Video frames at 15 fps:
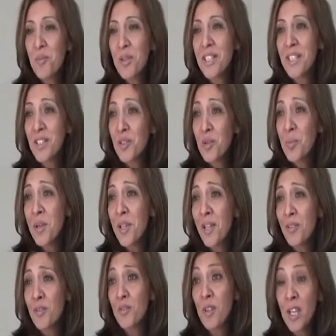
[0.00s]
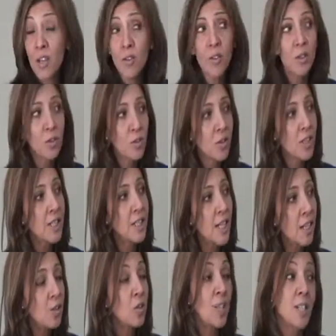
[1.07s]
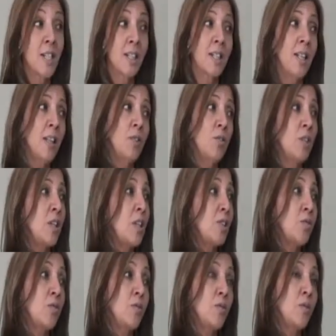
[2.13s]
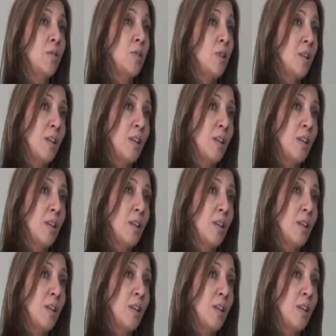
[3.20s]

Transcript: Se dieron a conocer las cifras de desempleo en el Maule en el trimestre de